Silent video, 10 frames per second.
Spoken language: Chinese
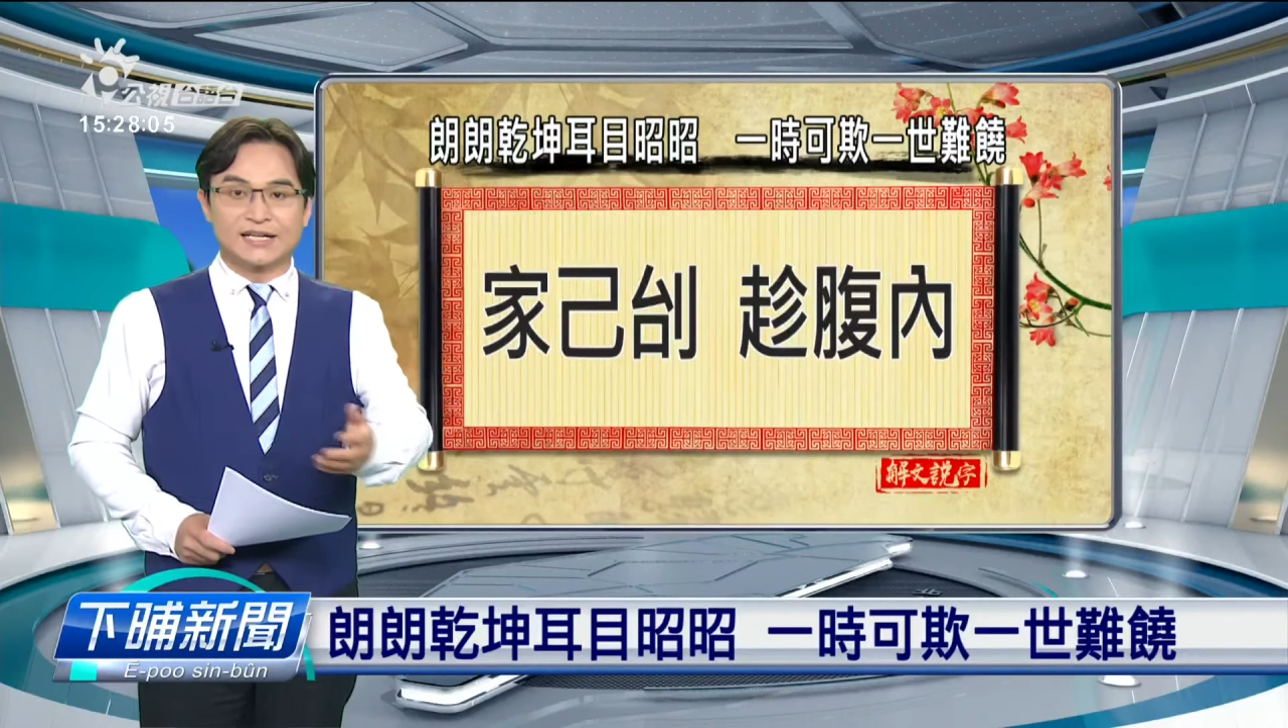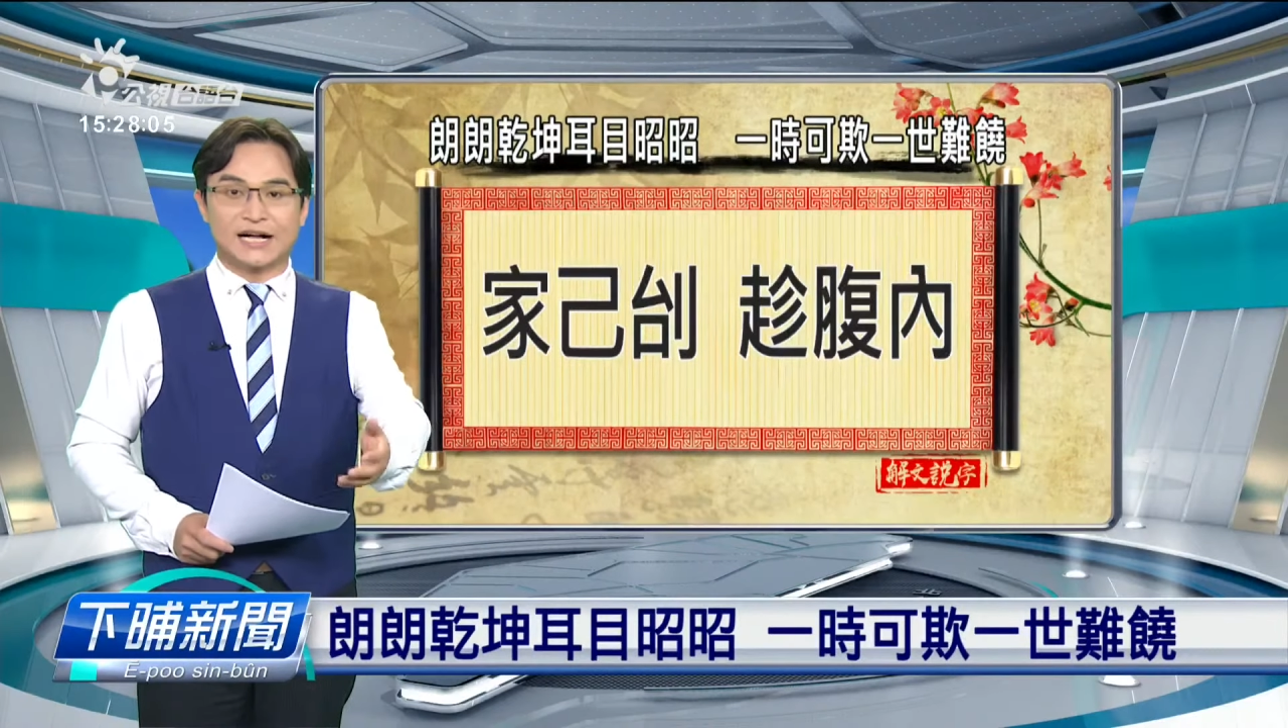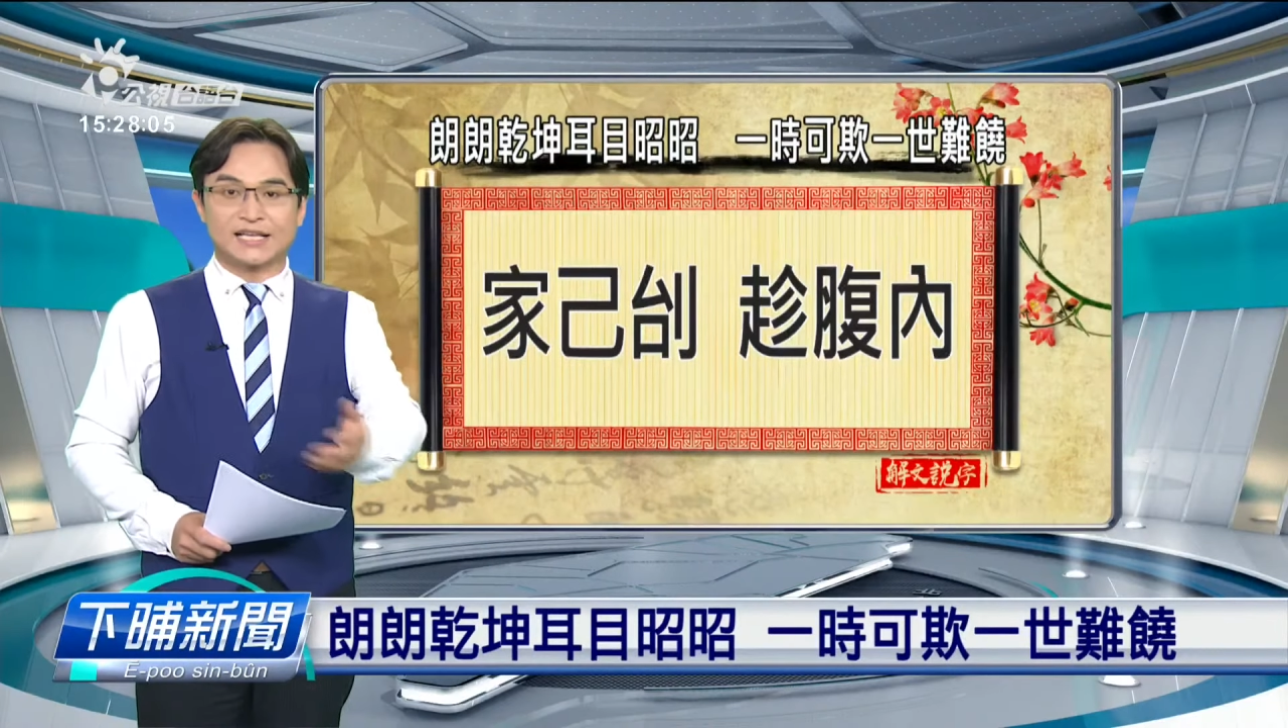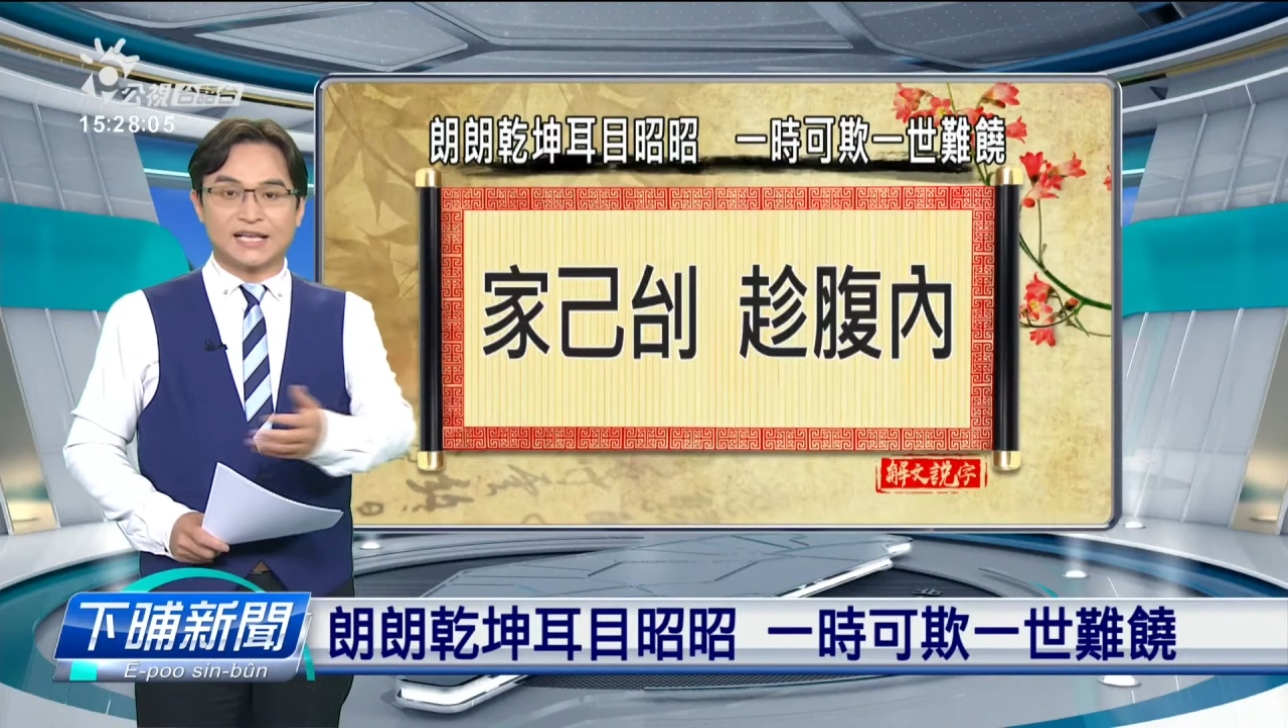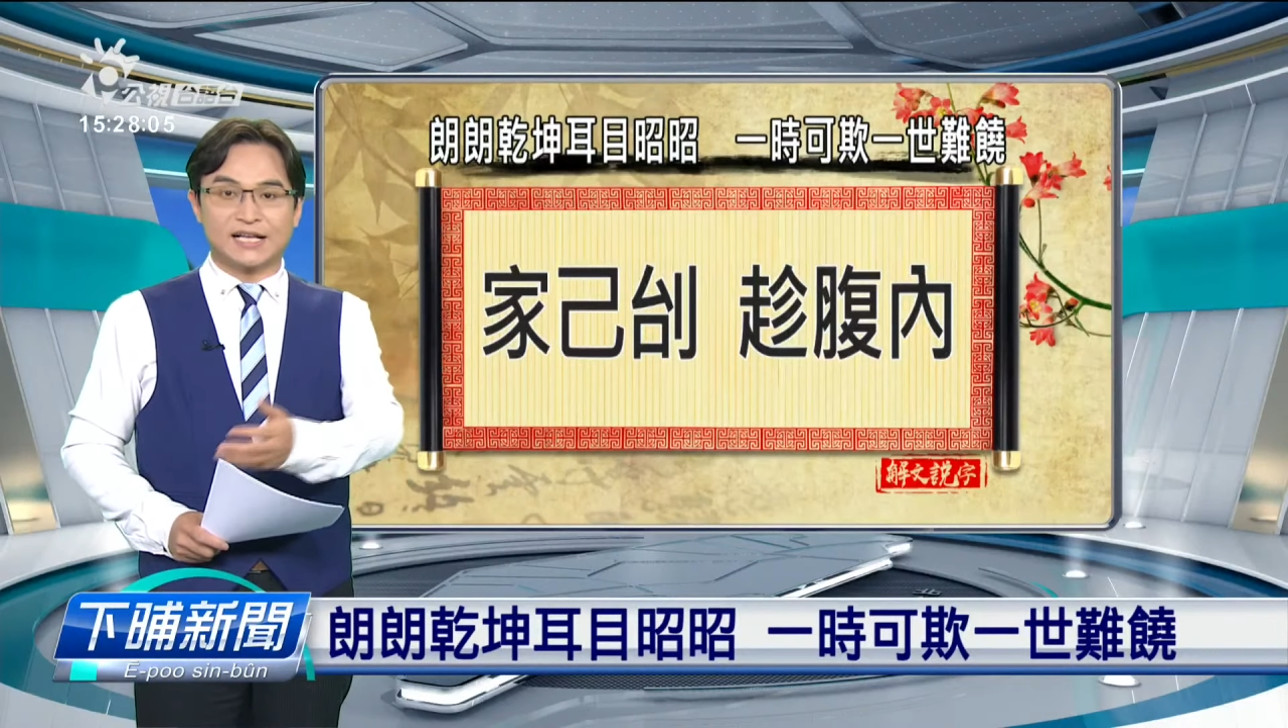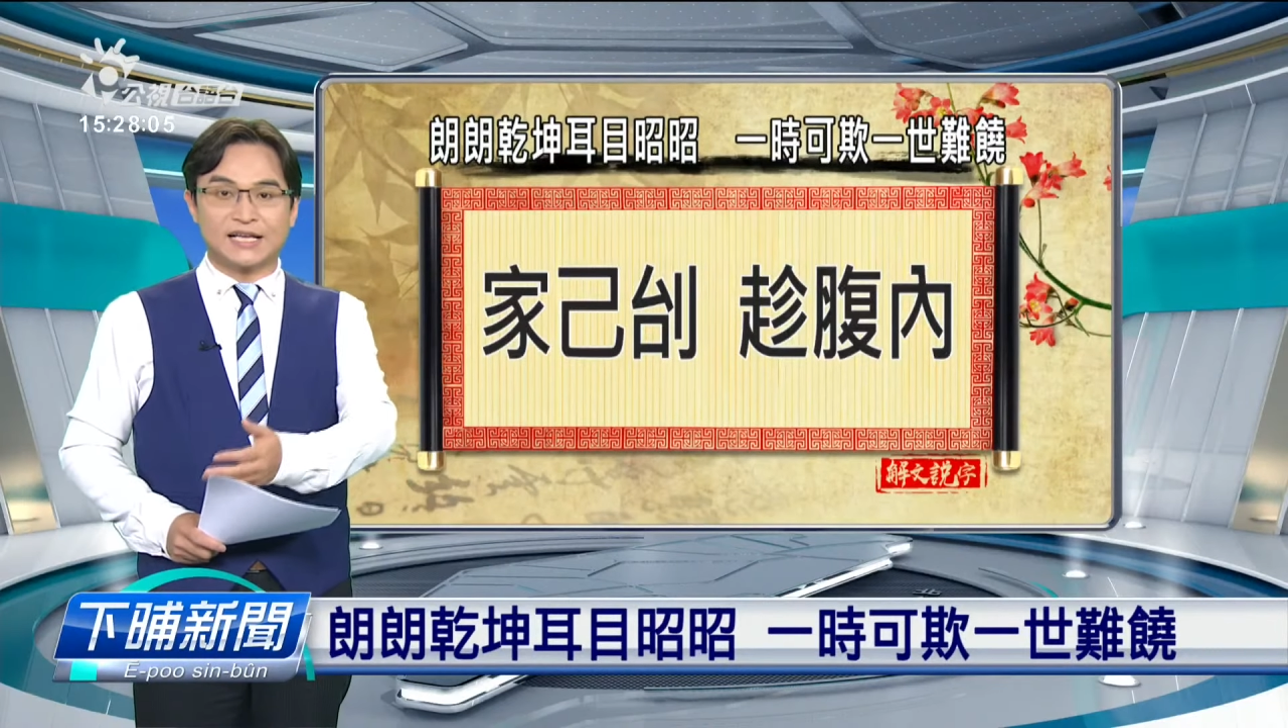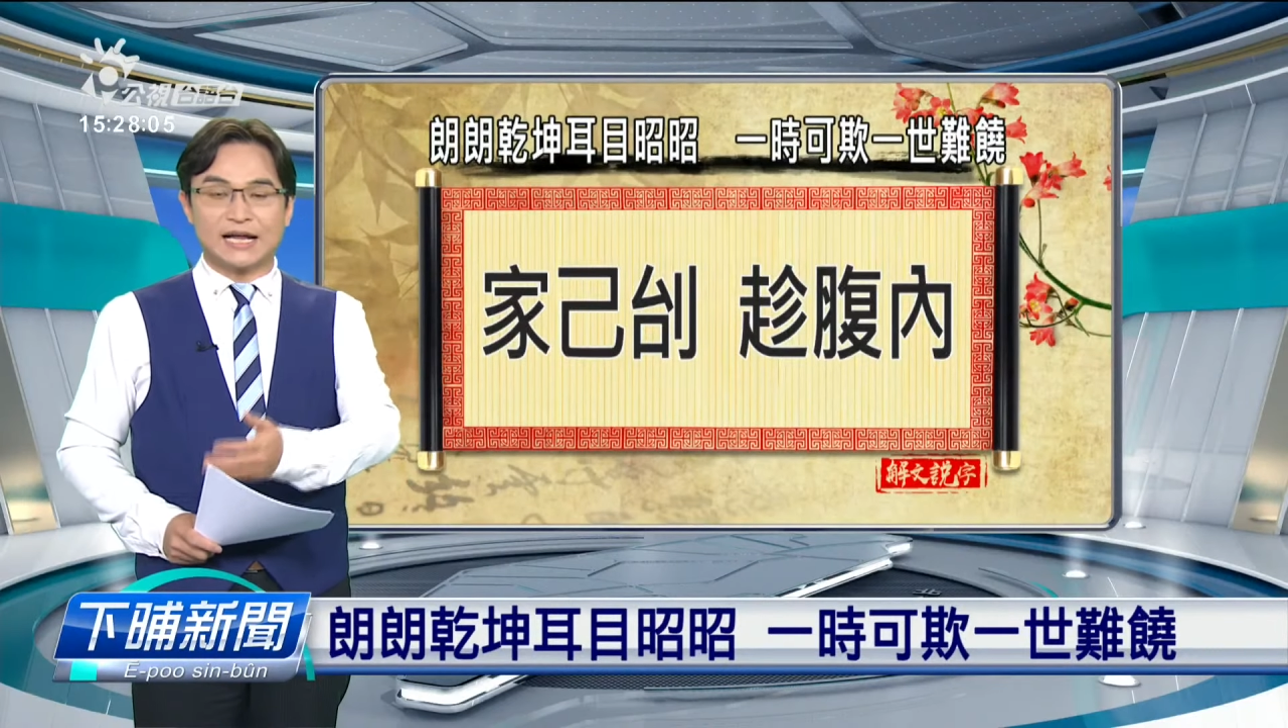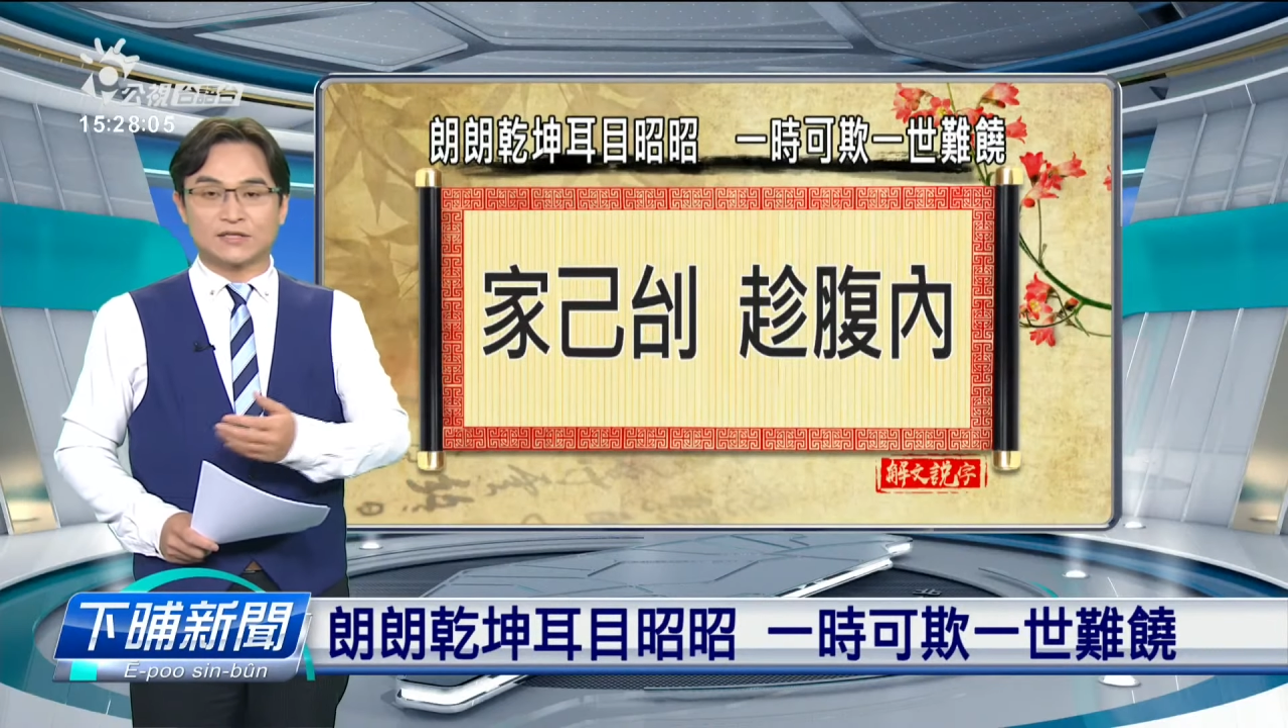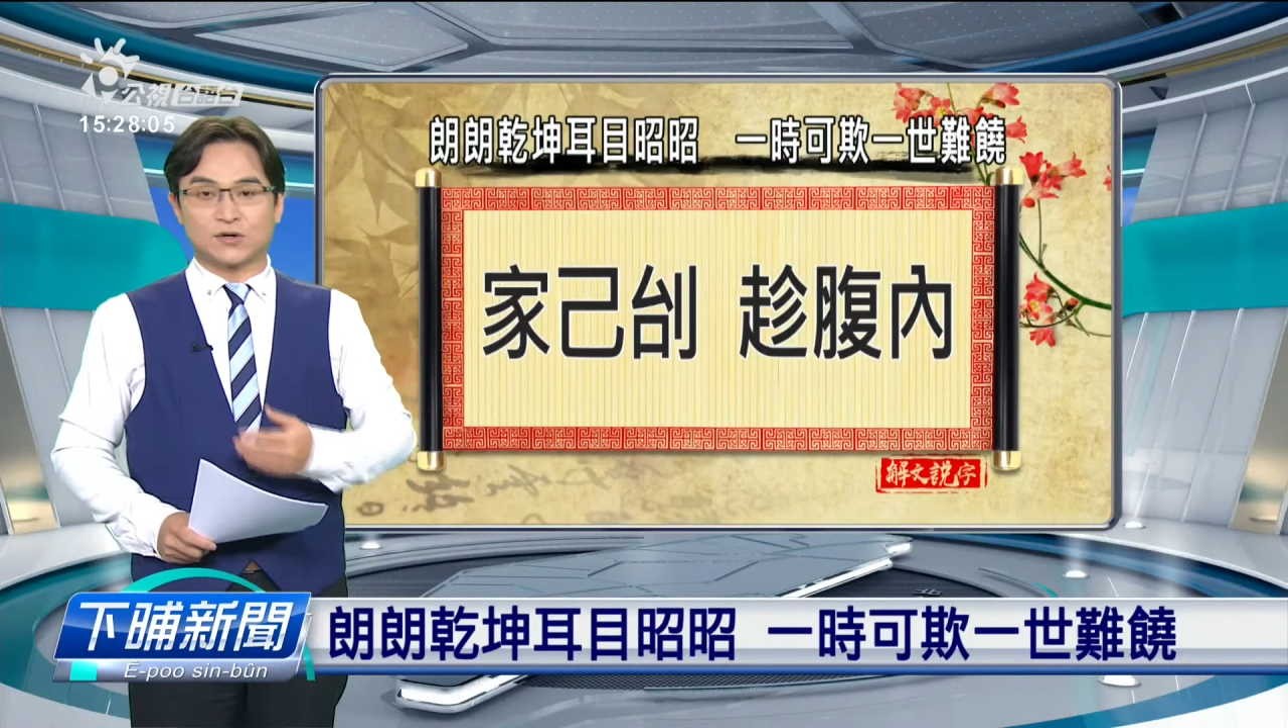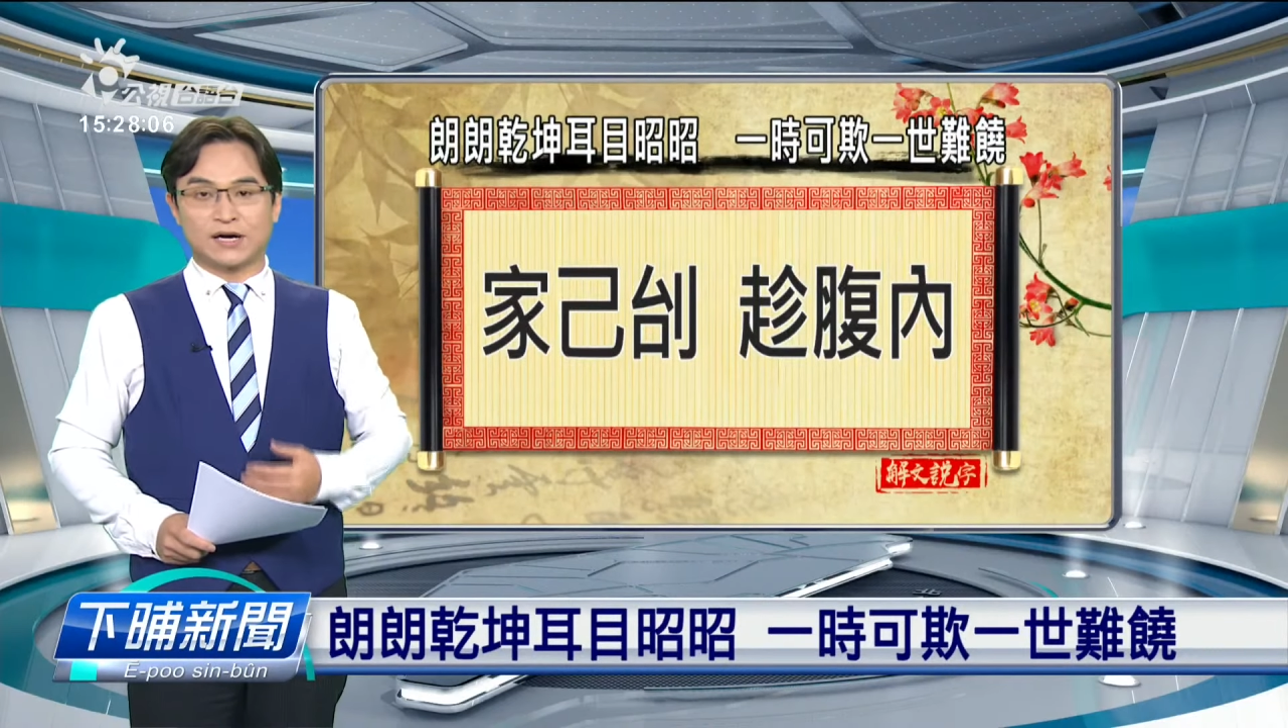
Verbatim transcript: 家己的囡仔